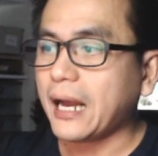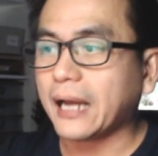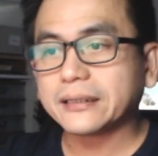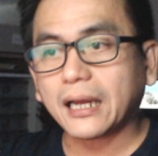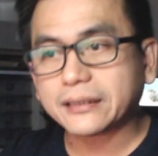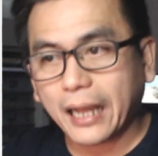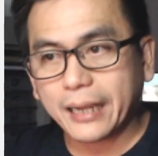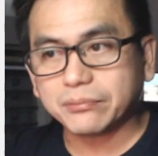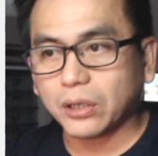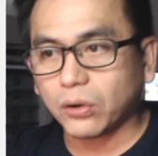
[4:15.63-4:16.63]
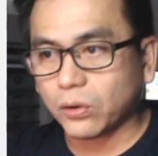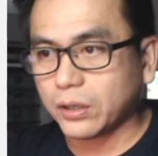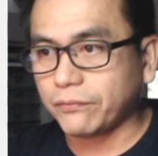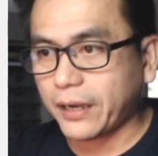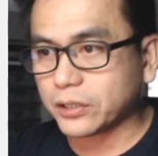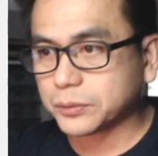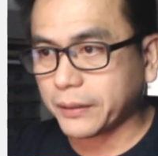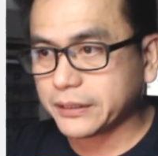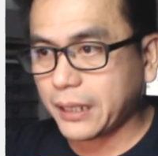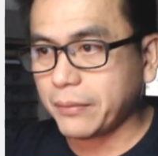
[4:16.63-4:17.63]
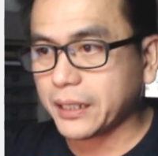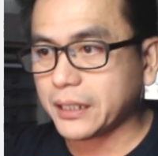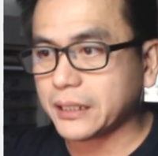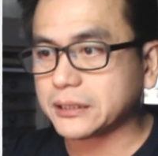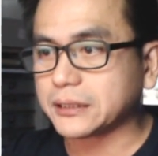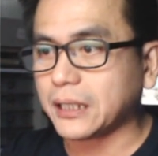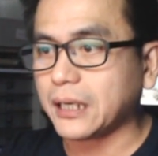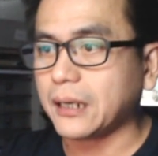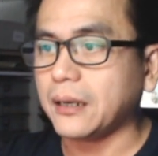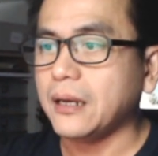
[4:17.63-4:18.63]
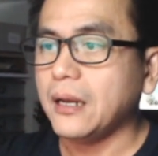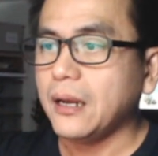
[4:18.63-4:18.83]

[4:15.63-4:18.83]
at a time the coronavirus pandemic is uh,